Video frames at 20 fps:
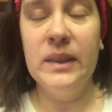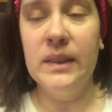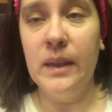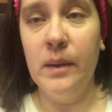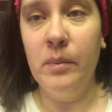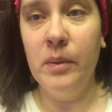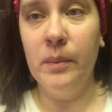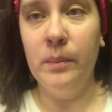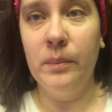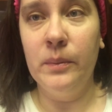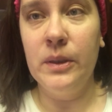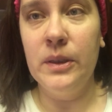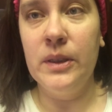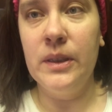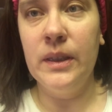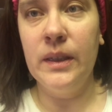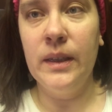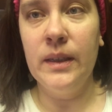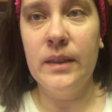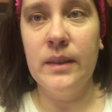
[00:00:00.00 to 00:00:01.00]
Самое
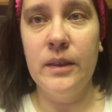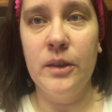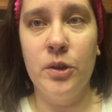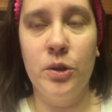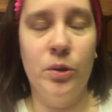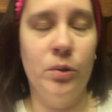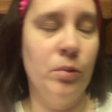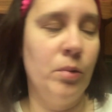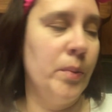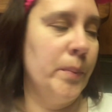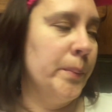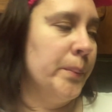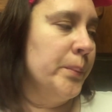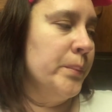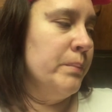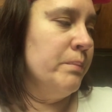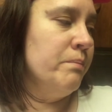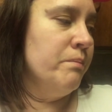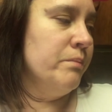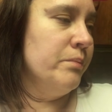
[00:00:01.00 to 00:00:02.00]
интересное, что
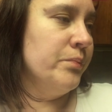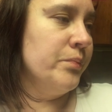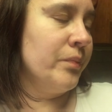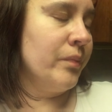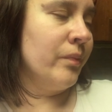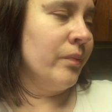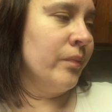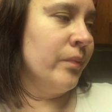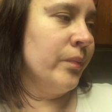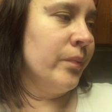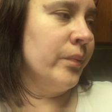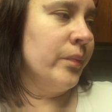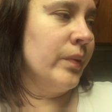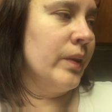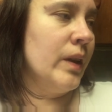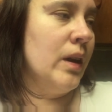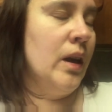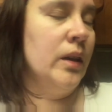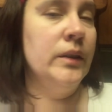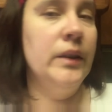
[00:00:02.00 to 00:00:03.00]

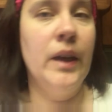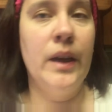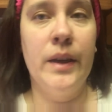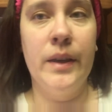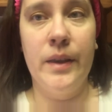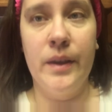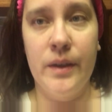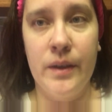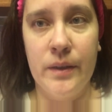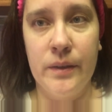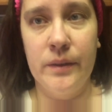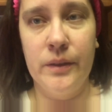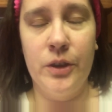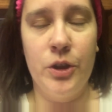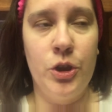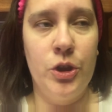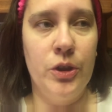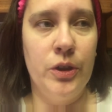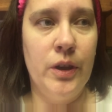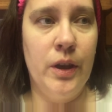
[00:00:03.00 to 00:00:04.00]
когда я
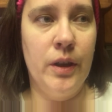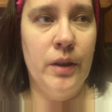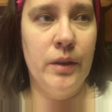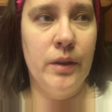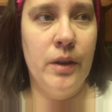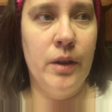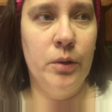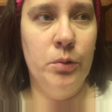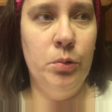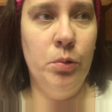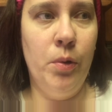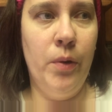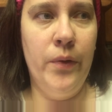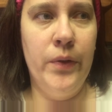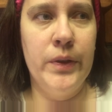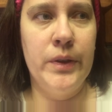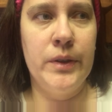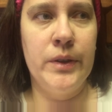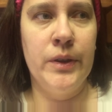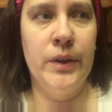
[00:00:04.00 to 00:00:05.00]
начинала
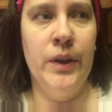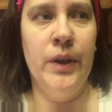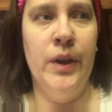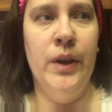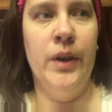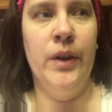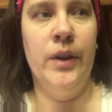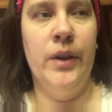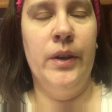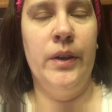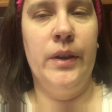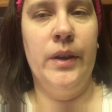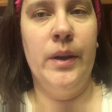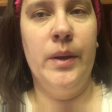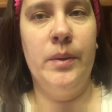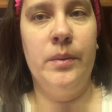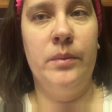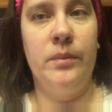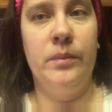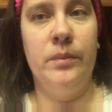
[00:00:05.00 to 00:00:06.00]
готовить,
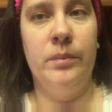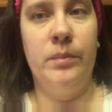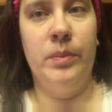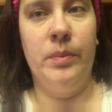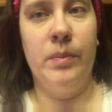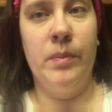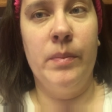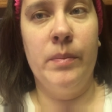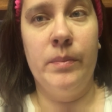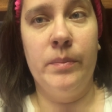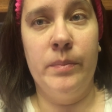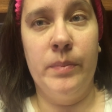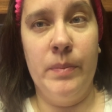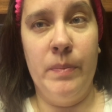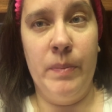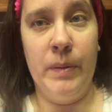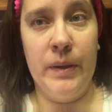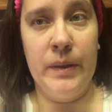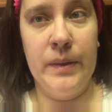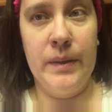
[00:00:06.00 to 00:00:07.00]
я
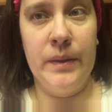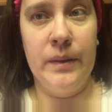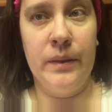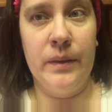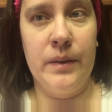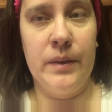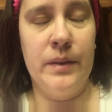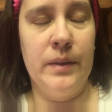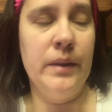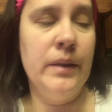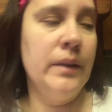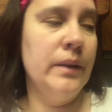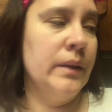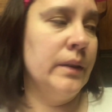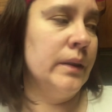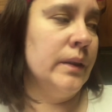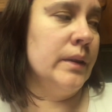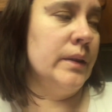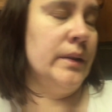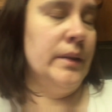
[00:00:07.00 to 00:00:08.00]
попросила сына
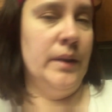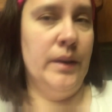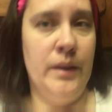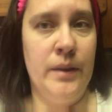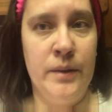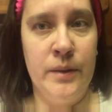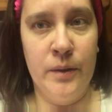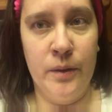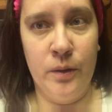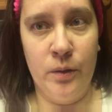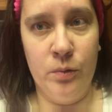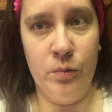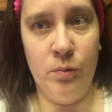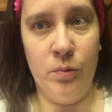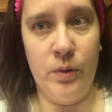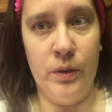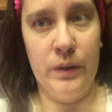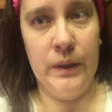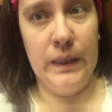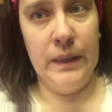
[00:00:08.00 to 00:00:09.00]
натереть
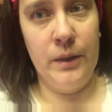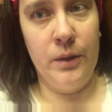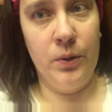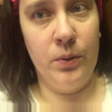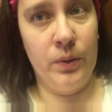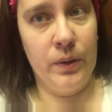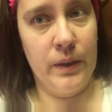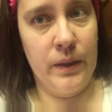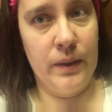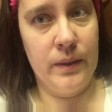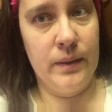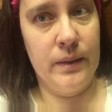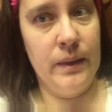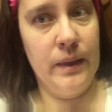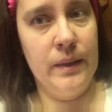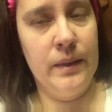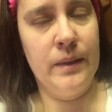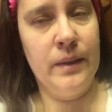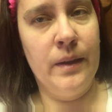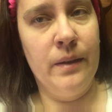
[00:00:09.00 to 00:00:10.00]
лук на терке.
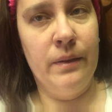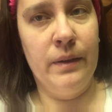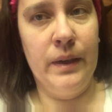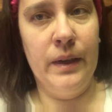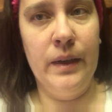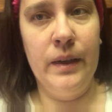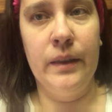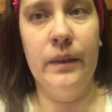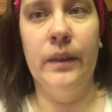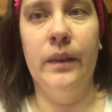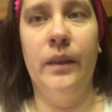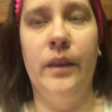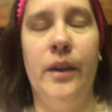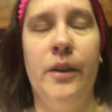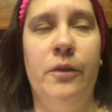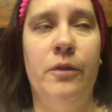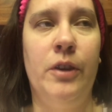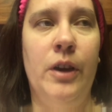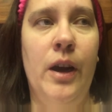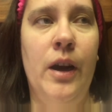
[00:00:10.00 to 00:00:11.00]
Кстати говоря, это
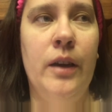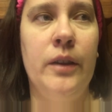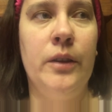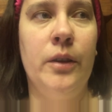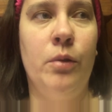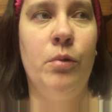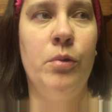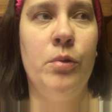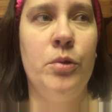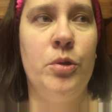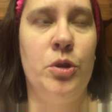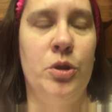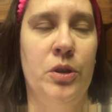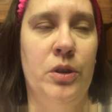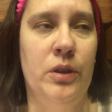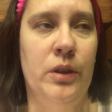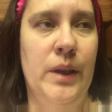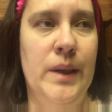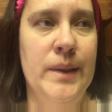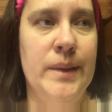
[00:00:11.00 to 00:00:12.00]
лайфхак такой очень
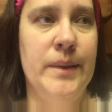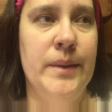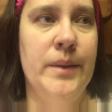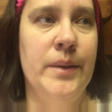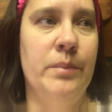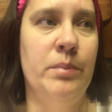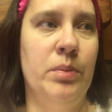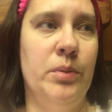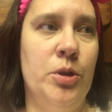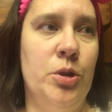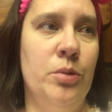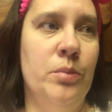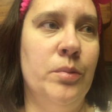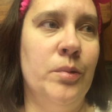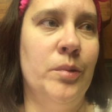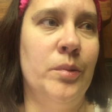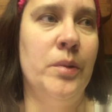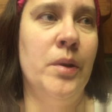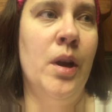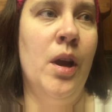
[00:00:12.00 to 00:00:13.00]
классный.
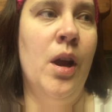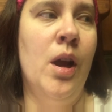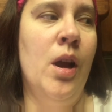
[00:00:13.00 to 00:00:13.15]
Почему?